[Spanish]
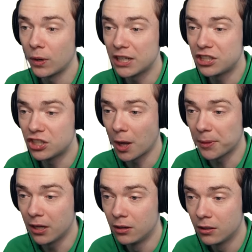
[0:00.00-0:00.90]
¡Ey! creo
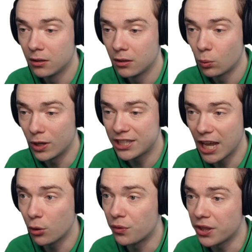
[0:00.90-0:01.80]
que vi algo. ¿Qué
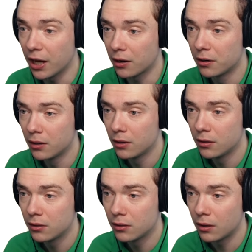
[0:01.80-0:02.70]
es eso allá?
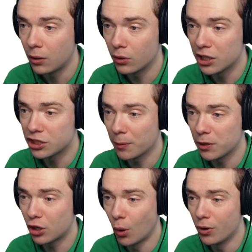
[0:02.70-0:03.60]
Algo
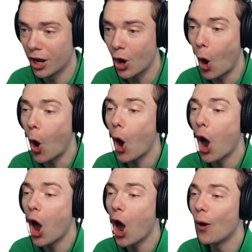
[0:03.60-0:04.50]
está ocurriendo.
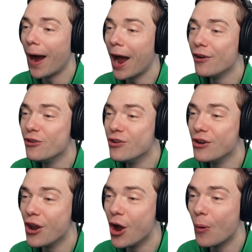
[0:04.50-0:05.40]
¡Oh!
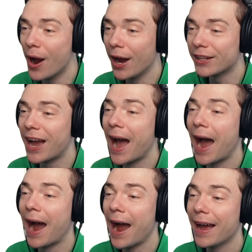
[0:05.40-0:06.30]
¡Lo
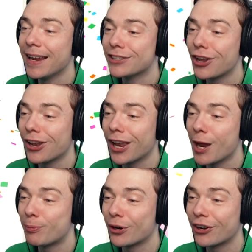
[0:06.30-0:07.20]
sabía! Hay un
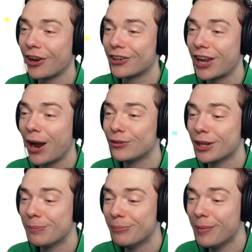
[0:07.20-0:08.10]
duendecillo
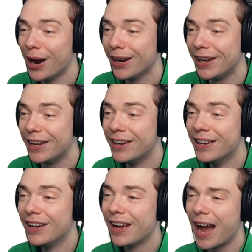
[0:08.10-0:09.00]
contando dinero.
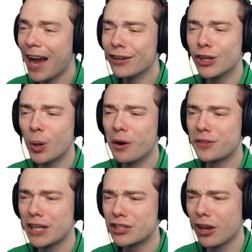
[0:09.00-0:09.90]
No sé si es
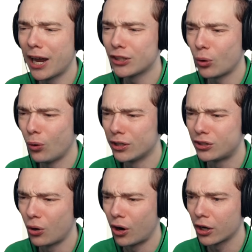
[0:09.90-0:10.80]
algo claro u
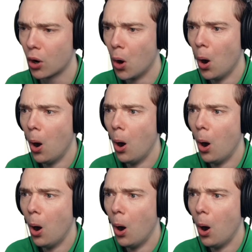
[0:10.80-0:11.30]
oscuro.